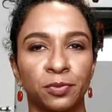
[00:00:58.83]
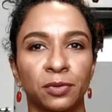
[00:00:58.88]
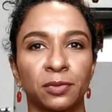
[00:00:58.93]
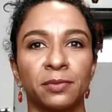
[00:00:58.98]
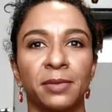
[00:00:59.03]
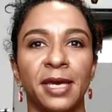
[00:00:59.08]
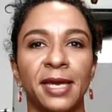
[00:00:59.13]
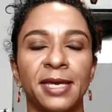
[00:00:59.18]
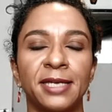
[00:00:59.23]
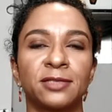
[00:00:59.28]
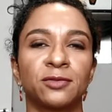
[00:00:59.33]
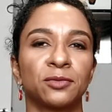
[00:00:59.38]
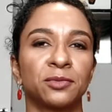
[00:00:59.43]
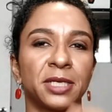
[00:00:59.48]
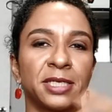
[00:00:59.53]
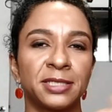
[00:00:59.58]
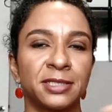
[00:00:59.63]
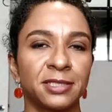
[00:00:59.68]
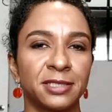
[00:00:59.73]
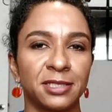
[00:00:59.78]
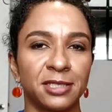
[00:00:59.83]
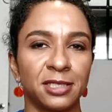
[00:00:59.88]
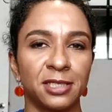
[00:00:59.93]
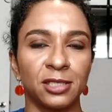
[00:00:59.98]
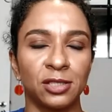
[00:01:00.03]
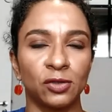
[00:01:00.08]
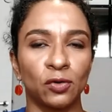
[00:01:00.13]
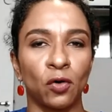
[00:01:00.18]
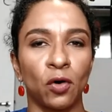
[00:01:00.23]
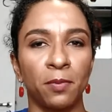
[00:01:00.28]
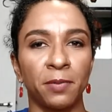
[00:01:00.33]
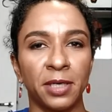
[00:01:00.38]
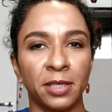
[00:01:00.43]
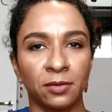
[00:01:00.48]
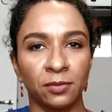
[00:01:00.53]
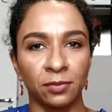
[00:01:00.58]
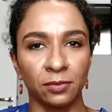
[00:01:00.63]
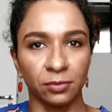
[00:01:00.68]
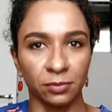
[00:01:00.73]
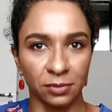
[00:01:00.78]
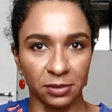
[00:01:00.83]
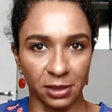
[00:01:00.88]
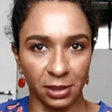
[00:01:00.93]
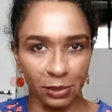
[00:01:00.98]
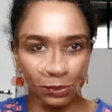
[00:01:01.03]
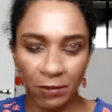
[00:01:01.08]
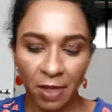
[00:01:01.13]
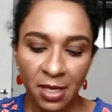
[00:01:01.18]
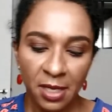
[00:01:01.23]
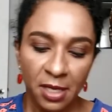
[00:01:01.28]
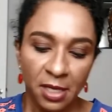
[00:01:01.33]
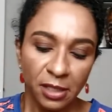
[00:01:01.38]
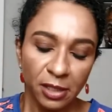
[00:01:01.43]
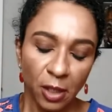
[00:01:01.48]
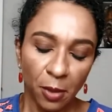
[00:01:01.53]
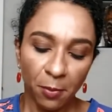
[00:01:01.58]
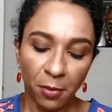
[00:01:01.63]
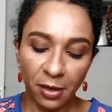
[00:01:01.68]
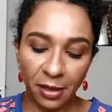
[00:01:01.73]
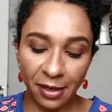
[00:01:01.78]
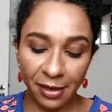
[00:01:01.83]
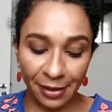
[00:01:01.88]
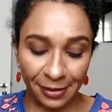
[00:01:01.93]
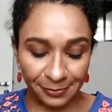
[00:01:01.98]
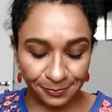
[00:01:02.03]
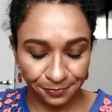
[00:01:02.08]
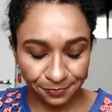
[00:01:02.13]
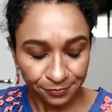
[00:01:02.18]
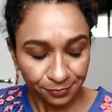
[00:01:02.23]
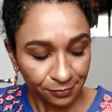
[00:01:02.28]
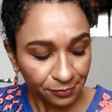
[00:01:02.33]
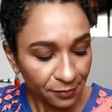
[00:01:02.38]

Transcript: por mês, no mês seguinte comento o trecho. Então, bora lá.